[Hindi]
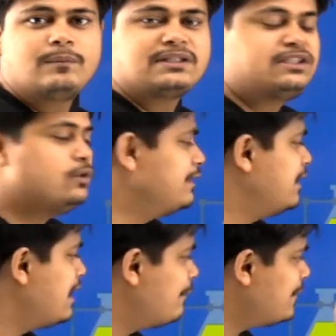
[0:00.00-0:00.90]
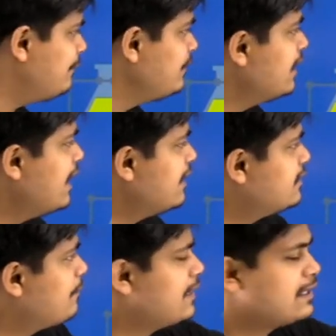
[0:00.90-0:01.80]
मची हुई है यहाँ पे
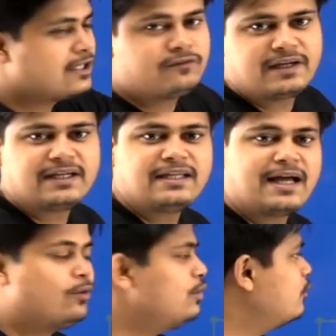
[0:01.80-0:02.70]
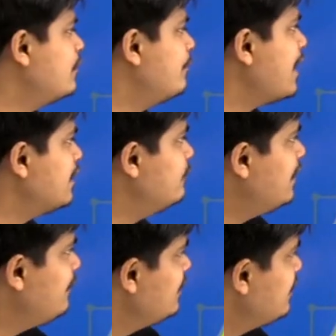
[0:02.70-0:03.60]
ऐसे अपरेटस फेंके जा रहे हो देखो बाद में
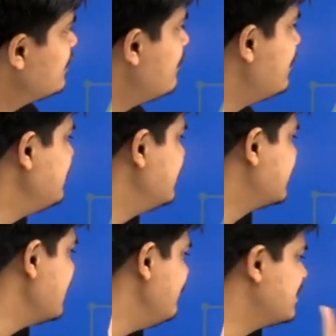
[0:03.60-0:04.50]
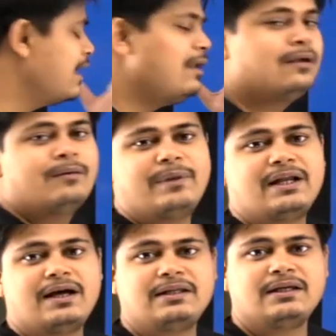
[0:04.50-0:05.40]
क्या बना लिया केमिकल
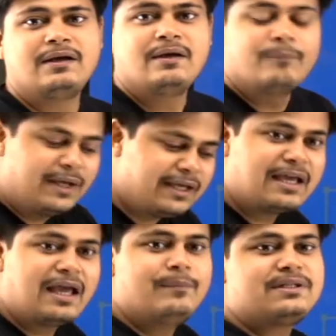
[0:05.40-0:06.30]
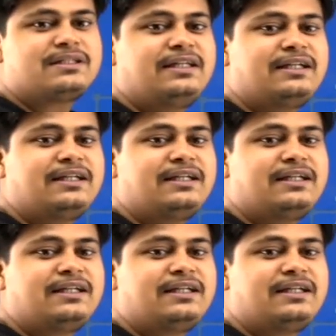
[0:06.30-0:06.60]
बना लिया भाई केमिस्ट्री